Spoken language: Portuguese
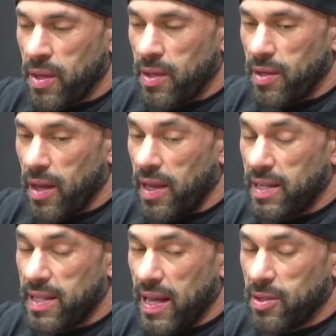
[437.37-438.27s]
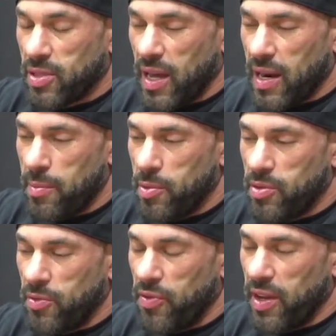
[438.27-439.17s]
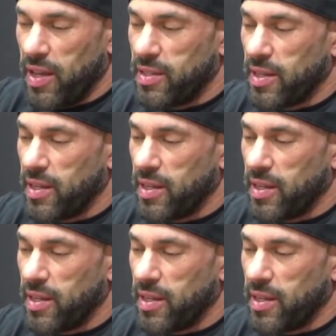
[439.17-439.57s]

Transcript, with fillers: que a realidade dos caras era muito diferente, né?